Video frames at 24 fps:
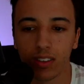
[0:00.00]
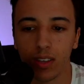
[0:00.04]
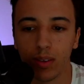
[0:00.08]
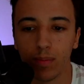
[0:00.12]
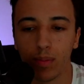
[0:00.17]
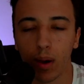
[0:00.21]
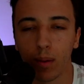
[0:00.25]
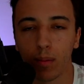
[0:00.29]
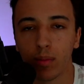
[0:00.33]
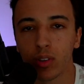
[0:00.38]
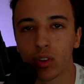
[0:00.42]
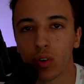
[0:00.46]
qui
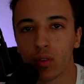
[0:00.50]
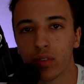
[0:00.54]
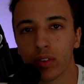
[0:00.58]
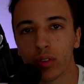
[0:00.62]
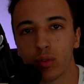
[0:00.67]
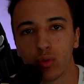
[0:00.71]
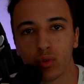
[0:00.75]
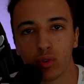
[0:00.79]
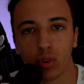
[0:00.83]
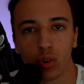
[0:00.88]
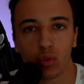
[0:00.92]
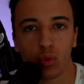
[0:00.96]
permettent en fait
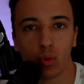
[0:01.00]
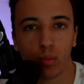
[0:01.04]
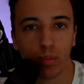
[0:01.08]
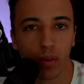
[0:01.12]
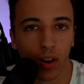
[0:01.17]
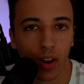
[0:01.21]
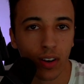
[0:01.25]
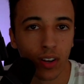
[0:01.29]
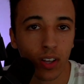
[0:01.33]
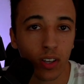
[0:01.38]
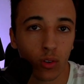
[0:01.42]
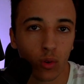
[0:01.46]
au genre de
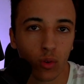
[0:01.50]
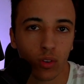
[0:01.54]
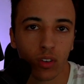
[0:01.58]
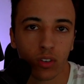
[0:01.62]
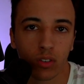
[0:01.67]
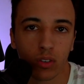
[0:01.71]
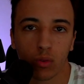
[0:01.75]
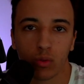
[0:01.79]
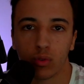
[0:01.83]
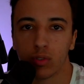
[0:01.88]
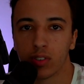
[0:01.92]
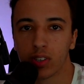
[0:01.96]
planer et de
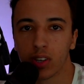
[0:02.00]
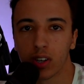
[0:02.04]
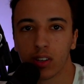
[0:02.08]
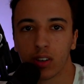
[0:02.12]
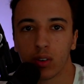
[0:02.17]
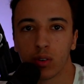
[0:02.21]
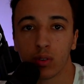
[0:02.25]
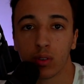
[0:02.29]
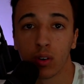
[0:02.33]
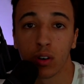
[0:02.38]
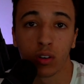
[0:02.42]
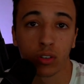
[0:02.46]
descendre d'une certaine
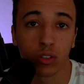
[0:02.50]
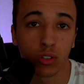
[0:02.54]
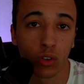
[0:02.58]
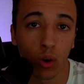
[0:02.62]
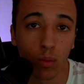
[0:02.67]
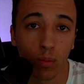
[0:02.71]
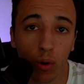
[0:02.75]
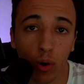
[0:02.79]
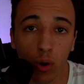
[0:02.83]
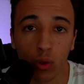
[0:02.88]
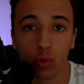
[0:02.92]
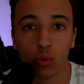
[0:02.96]
hauteur sans
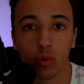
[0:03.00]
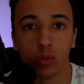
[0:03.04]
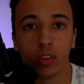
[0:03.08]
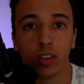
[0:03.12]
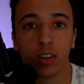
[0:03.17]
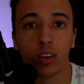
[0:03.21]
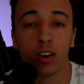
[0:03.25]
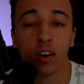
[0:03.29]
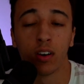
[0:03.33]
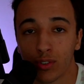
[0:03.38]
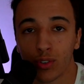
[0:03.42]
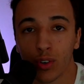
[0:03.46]
prendre de
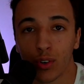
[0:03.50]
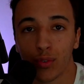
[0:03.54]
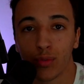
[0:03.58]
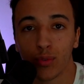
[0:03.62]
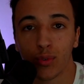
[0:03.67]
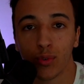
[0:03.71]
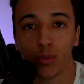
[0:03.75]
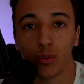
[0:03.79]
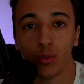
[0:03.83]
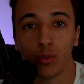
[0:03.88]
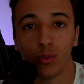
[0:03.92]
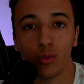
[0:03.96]
dégâts. Sauf
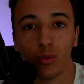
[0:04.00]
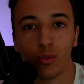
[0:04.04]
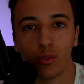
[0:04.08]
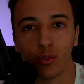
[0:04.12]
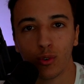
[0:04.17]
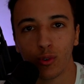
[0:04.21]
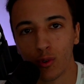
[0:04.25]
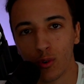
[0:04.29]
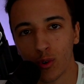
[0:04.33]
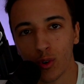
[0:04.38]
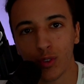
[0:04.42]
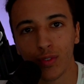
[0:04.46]
que,
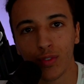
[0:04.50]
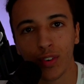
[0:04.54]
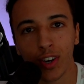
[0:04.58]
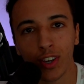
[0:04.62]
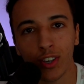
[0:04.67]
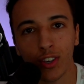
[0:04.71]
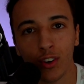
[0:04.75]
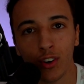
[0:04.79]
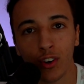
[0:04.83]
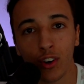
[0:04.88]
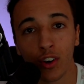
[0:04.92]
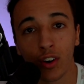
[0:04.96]
grosse
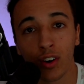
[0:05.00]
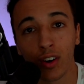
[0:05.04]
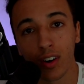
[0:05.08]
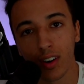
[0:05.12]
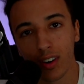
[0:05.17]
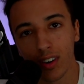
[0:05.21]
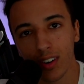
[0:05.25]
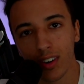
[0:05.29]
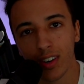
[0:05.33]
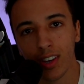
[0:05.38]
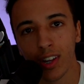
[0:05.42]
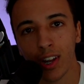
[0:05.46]
frayeur,
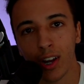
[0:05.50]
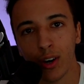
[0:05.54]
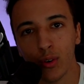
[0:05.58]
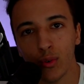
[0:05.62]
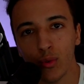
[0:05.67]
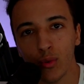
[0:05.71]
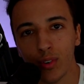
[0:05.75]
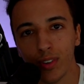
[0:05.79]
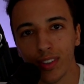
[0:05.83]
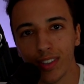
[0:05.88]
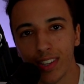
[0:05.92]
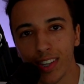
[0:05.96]
il a
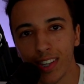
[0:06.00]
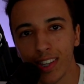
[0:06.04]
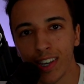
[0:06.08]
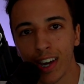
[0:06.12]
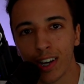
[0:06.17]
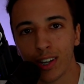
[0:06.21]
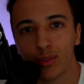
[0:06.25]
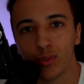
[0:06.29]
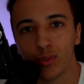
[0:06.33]
eu des dégâts de